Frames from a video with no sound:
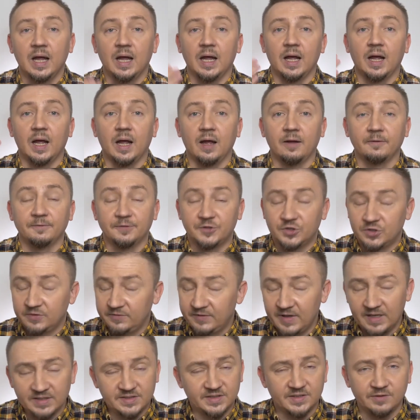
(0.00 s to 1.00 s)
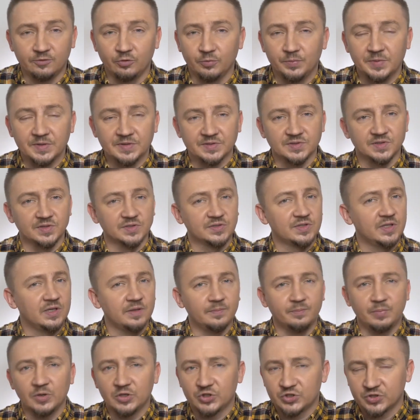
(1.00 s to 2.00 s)
А весь его бизнес или
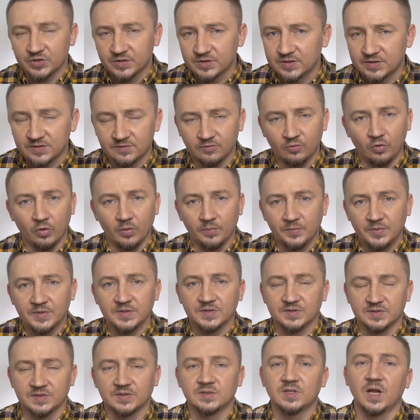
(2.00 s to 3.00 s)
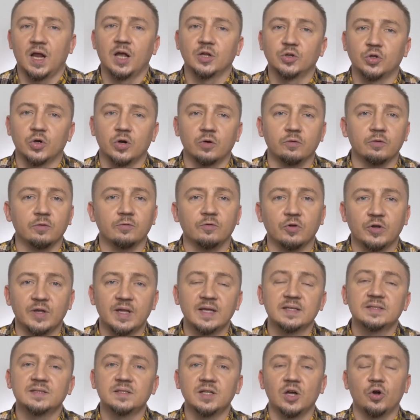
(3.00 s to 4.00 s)
большинство бизнеса, которое у него
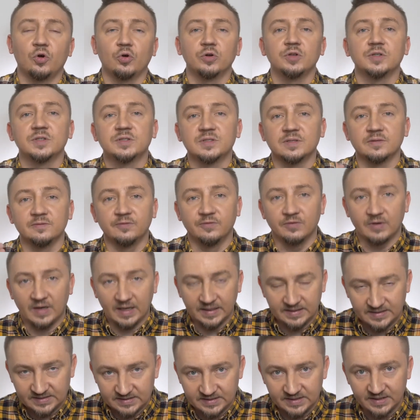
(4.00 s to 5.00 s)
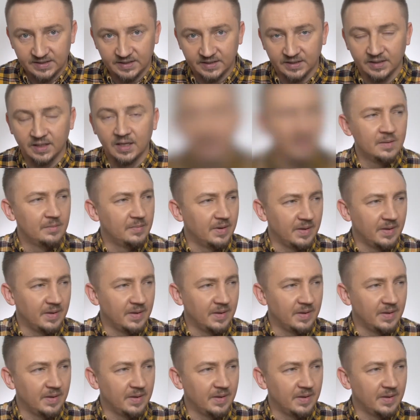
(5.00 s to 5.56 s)
есть, находится находится в России.